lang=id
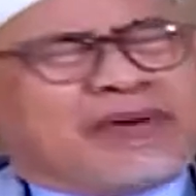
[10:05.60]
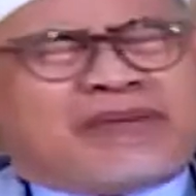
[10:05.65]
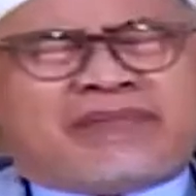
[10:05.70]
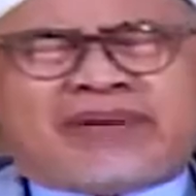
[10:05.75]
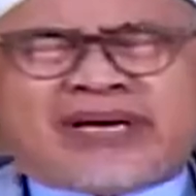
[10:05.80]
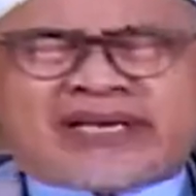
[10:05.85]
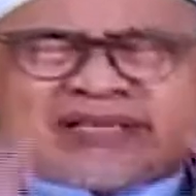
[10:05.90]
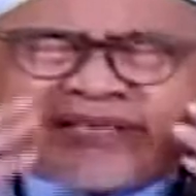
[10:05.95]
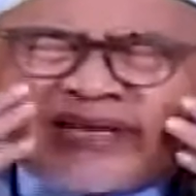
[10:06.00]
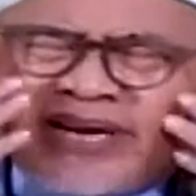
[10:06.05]

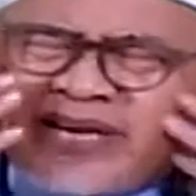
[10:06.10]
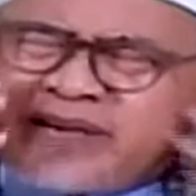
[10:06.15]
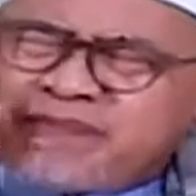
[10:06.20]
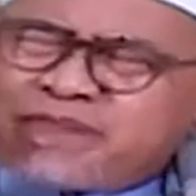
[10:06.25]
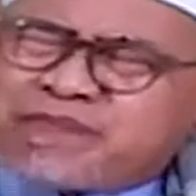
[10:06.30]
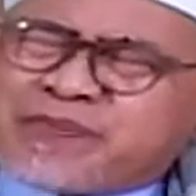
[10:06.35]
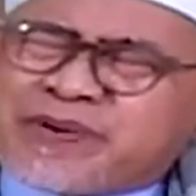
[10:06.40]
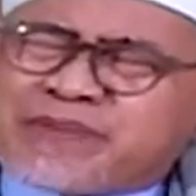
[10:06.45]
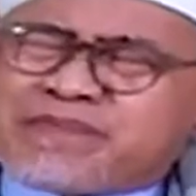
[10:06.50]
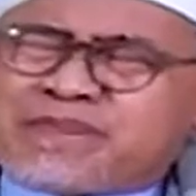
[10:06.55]

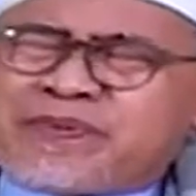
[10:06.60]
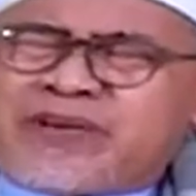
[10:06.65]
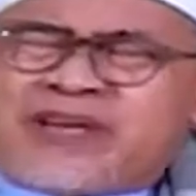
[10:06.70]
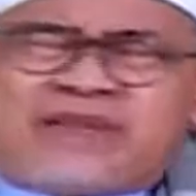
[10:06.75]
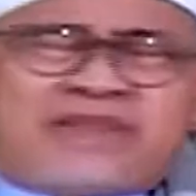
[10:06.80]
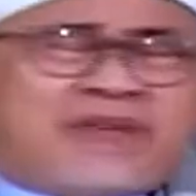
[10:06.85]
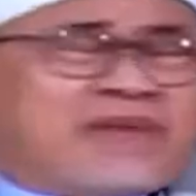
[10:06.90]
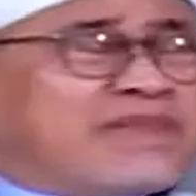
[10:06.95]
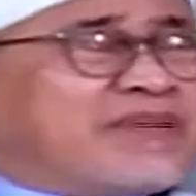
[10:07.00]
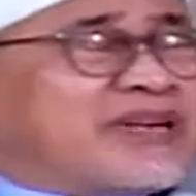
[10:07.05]
membasahi
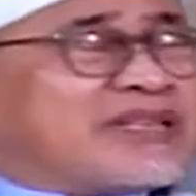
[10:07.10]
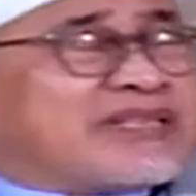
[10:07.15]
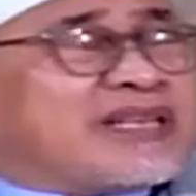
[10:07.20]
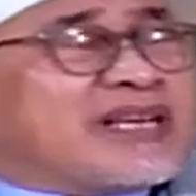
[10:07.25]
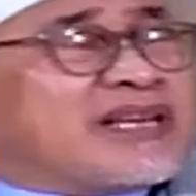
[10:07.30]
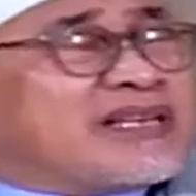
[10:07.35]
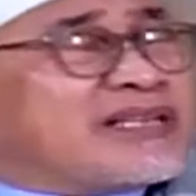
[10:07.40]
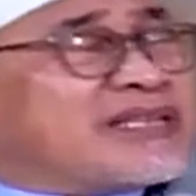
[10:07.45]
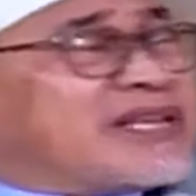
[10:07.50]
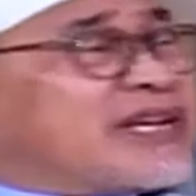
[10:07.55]
pipi,
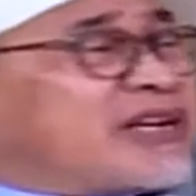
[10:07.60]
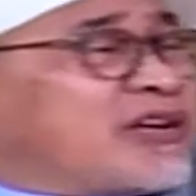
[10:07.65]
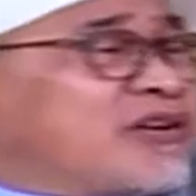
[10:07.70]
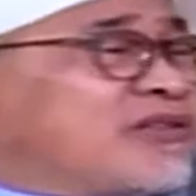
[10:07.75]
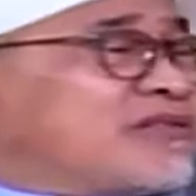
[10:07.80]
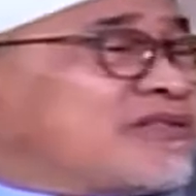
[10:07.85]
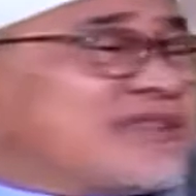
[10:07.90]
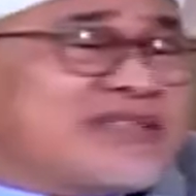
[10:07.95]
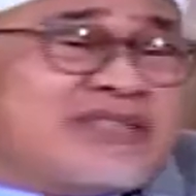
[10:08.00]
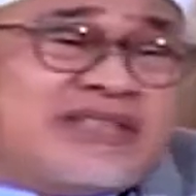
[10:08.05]
membasahi
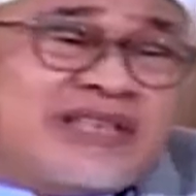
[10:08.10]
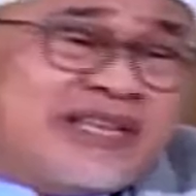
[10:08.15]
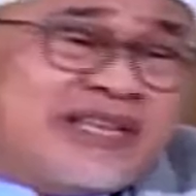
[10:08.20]
jenggot.